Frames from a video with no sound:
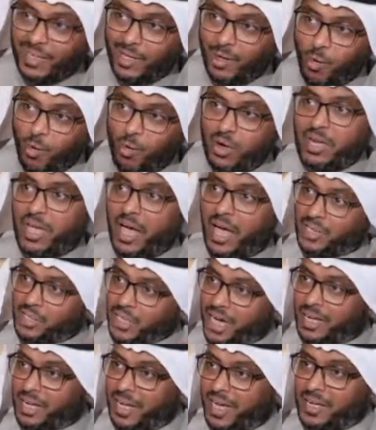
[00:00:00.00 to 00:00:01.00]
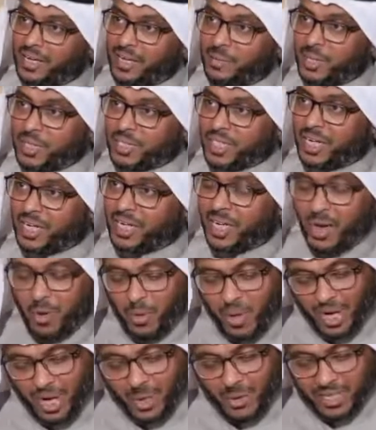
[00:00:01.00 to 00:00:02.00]
آه. واللي أشار لها النبي صلى
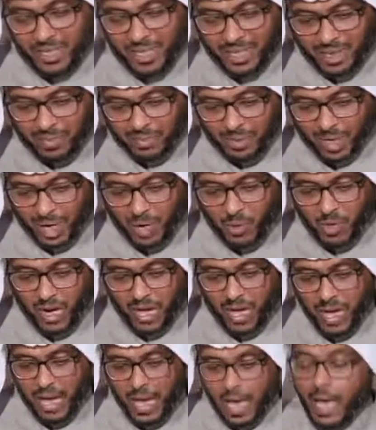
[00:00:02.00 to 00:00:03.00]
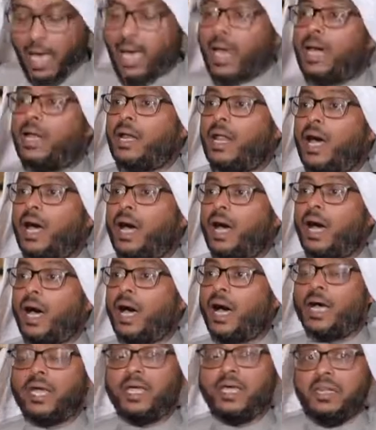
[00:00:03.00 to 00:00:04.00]
الله عليه وسلم بقوله
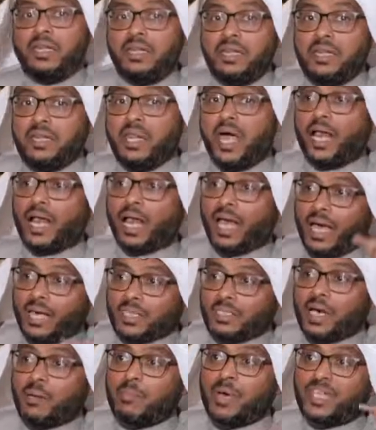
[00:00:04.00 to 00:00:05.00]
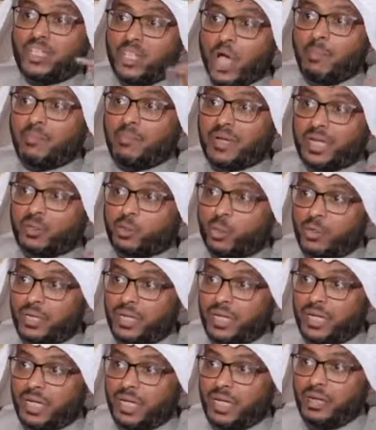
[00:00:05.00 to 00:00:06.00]
ألا إن الغضب جمرة
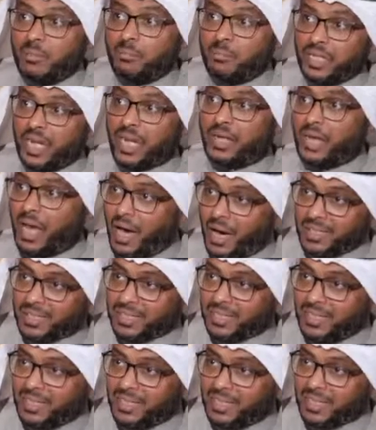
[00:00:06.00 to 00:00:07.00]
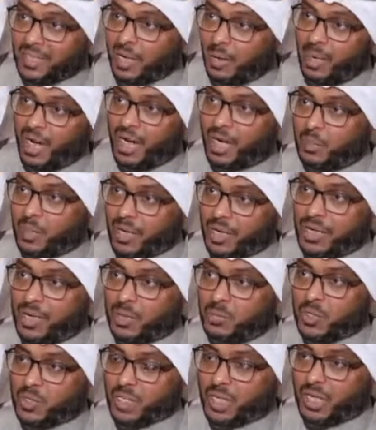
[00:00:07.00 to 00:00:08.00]
من النار كما أخبر
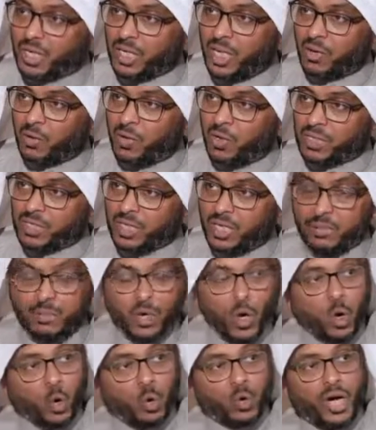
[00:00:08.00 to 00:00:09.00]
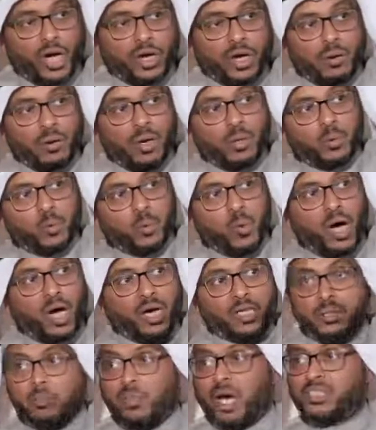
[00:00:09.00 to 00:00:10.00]
النبي صلى الله عليه وسلم آه. وكان أمامهم
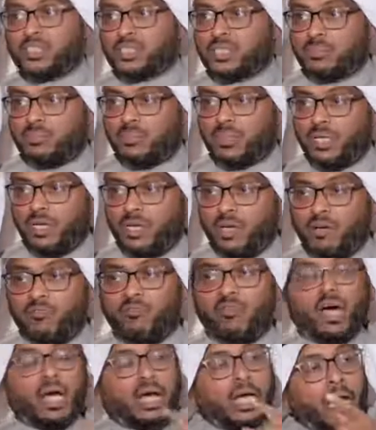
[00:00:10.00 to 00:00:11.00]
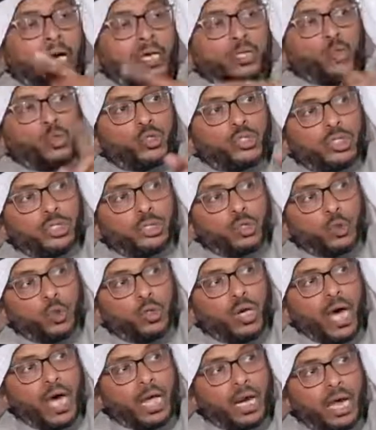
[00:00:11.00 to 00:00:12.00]
واحد معصب فكان يشير
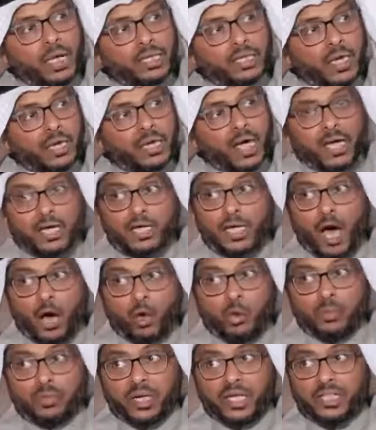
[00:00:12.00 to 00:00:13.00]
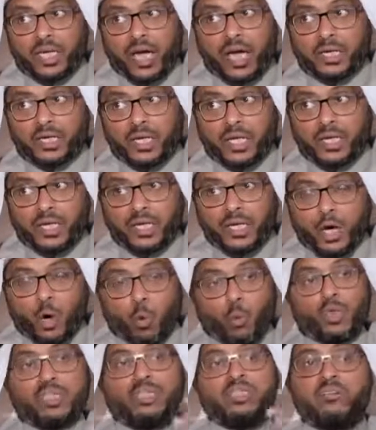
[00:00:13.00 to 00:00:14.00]
يقول ألا ترى إلى حمرة عينيه
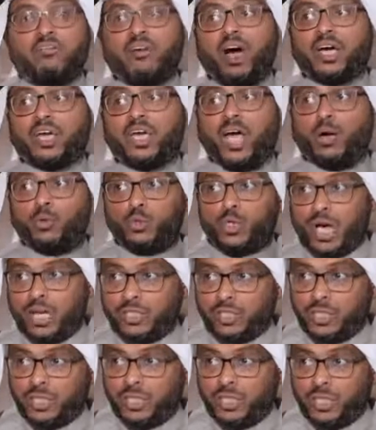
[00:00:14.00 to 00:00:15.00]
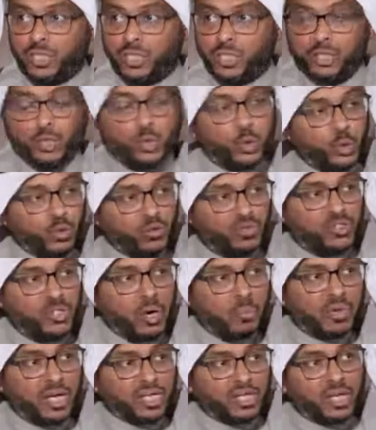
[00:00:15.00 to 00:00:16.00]
وانتفاخ أوداجه شوف
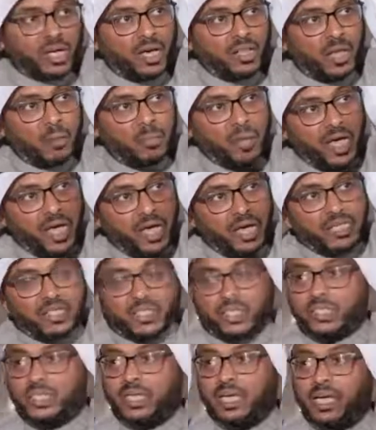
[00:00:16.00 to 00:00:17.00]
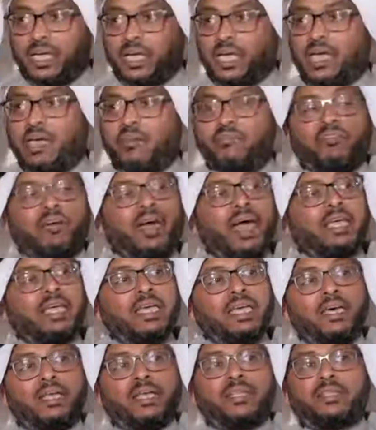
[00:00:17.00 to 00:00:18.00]
جمرة الغضب إيش كيف
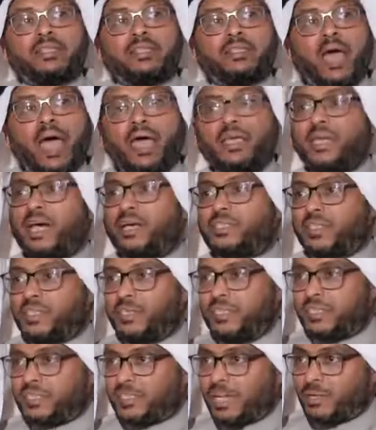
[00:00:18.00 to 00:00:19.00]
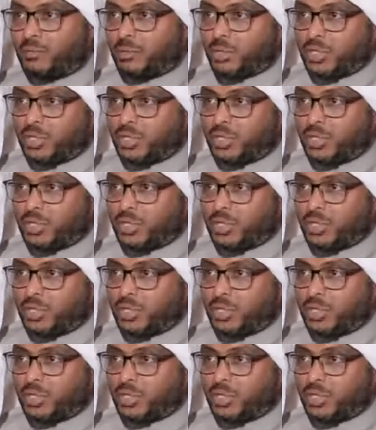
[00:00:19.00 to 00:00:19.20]
غيرت هيئة الإنسان